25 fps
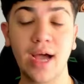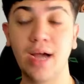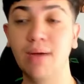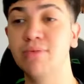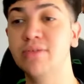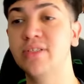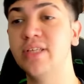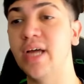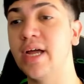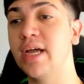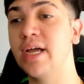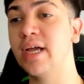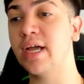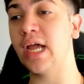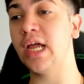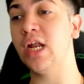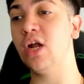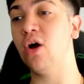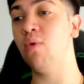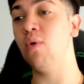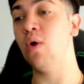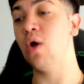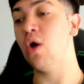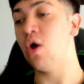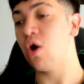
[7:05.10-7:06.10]
de apostar en
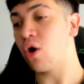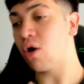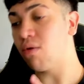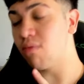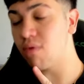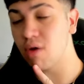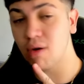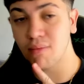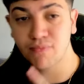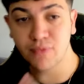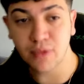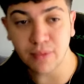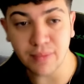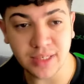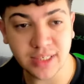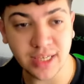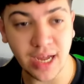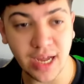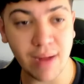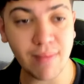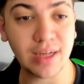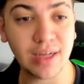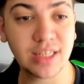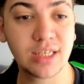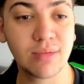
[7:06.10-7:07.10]
Cairo, cómo
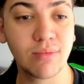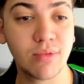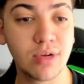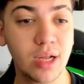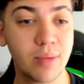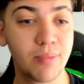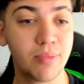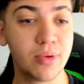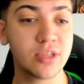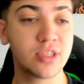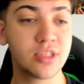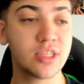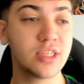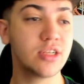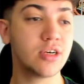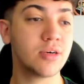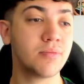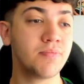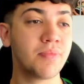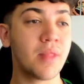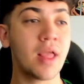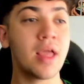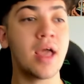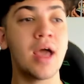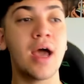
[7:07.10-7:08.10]
optimizar el máximo el depósito.